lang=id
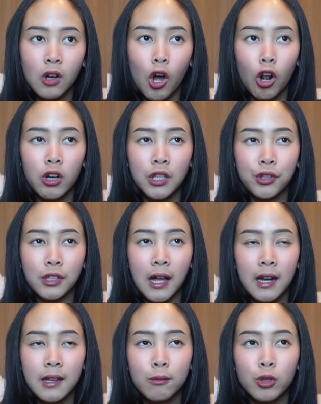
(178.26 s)
kalau
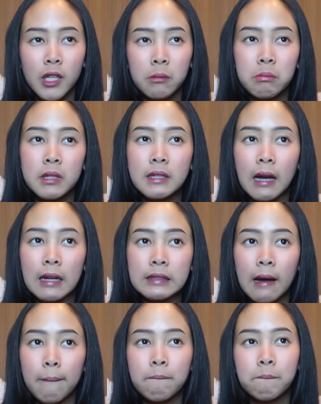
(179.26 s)
ditotalin mungkin bisa
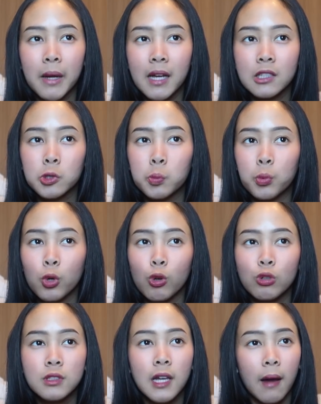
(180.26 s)
sampai
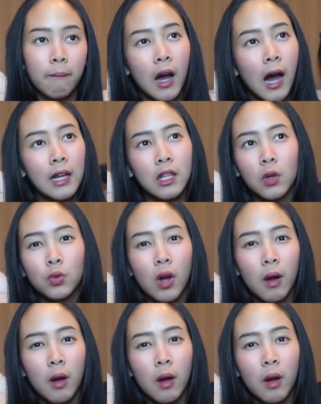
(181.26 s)
10 jam atau